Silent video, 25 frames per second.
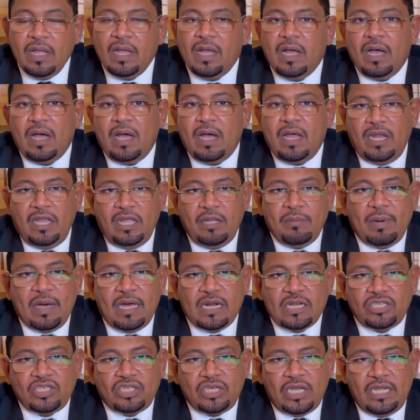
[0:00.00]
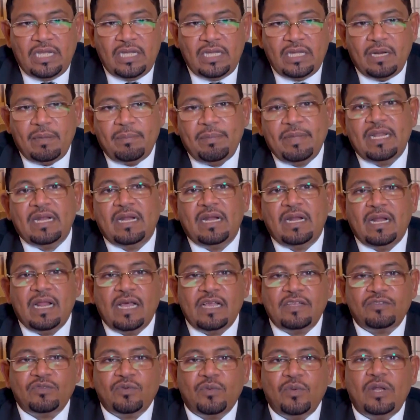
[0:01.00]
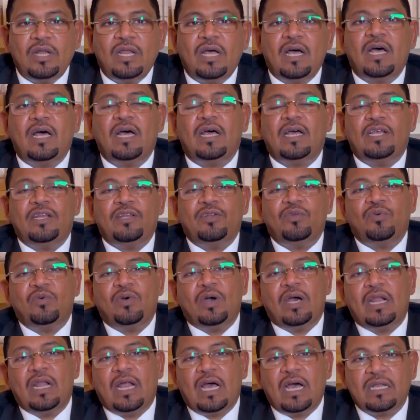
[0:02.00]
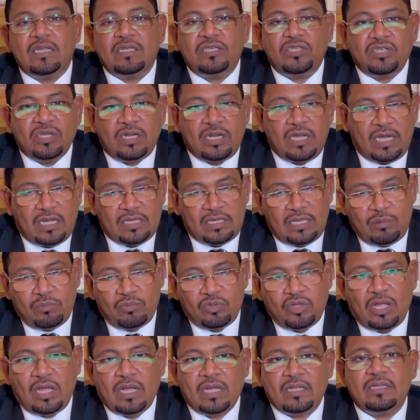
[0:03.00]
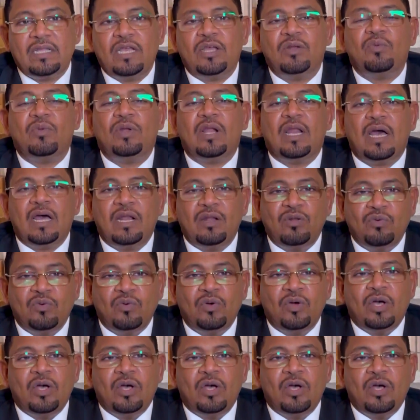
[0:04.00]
العبارة الشهيرة بين الناس كلها أنه العقد شريعة المتعاقدين ولأنه